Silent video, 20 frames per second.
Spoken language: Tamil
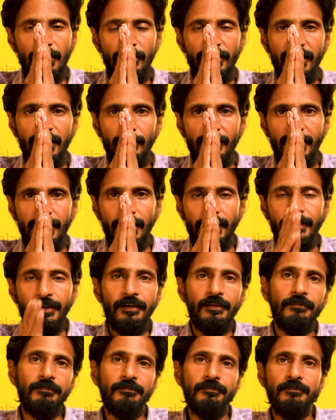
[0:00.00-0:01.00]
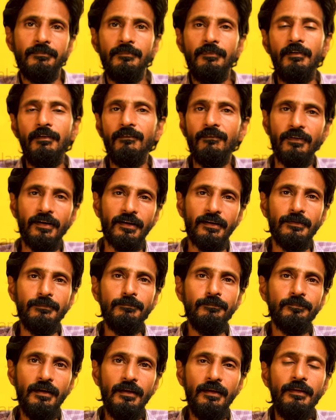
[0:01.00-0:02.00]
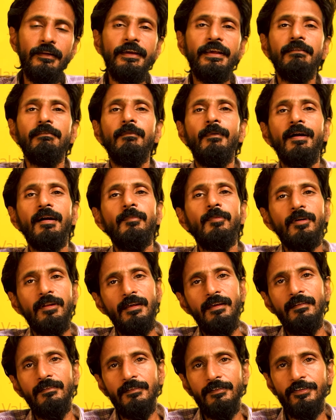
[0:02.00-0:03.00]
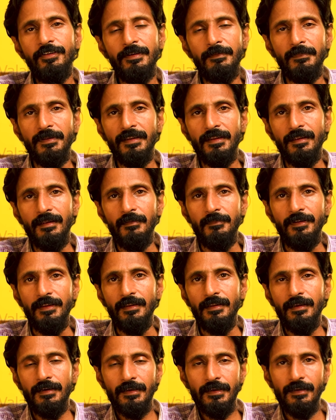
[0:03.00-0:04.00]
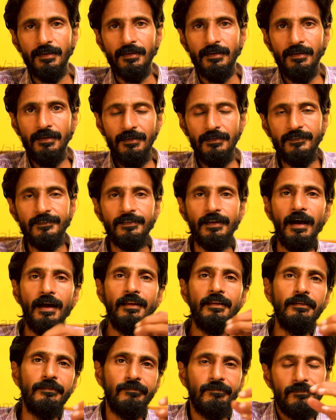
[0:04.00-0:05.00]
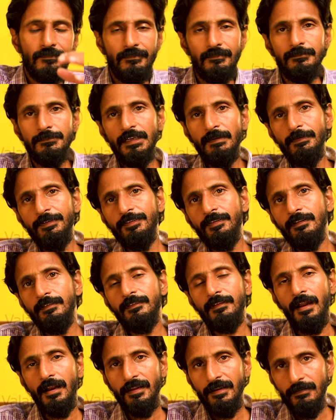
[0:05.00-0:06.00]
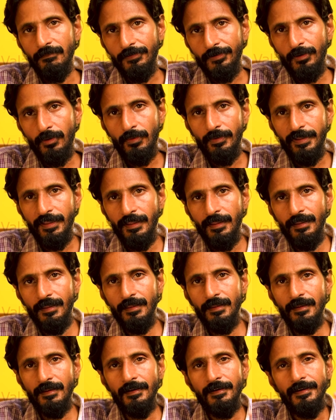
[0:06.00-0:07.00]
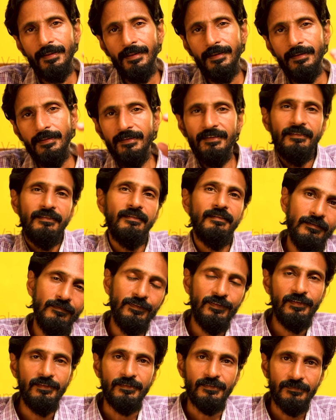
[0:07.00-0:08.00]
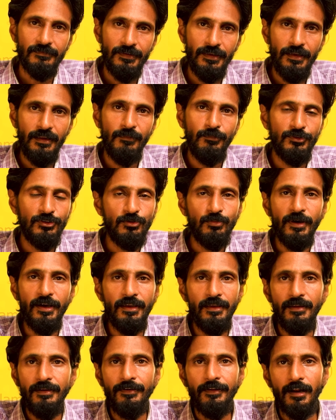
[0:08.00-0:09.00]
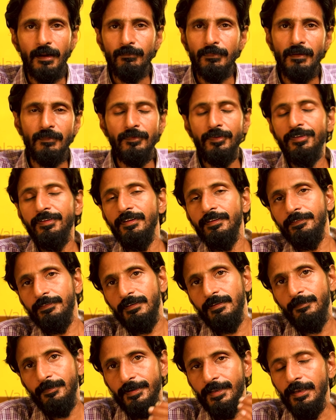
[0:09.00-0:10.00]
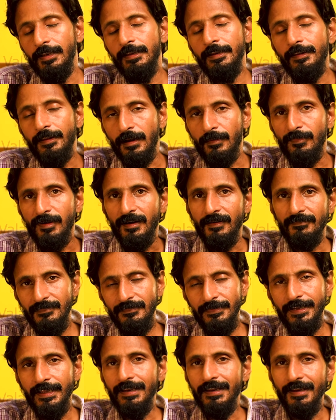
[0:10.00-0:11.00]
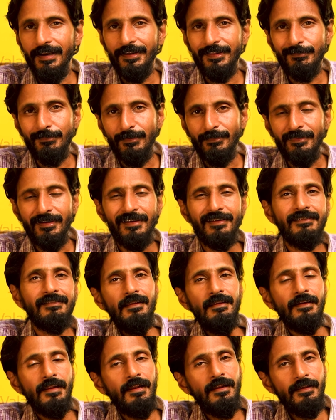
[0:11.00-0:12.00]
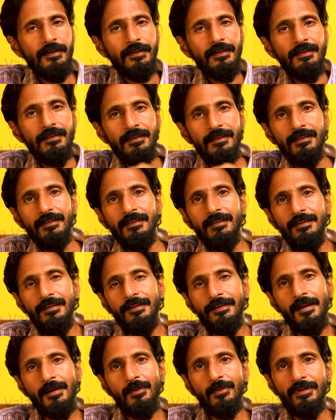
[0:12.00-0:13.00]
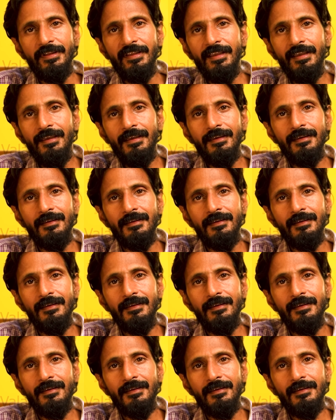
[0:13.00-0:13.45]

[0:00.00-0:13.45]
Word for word: தமிழக மக்களுக்கு வணக்கம் இன்றைக்கி நம்ம பார்க்க போகிற விஷயம் என்ன அப்படின்னாக்க ஸ்டாலின் முதலமைச்சர் ஸ்டாலின் அவர்களுடைய டெல்லி விசிட் ஏன்னா இப்போ துபாய் ட்ராமா முடிஞ்சிருச்சு இப்போ டெல்லி ட்ராமா இப்போ டெல்லி எடுத்துப்போமே டெல்லிக்கு இருக்கக்கூடிய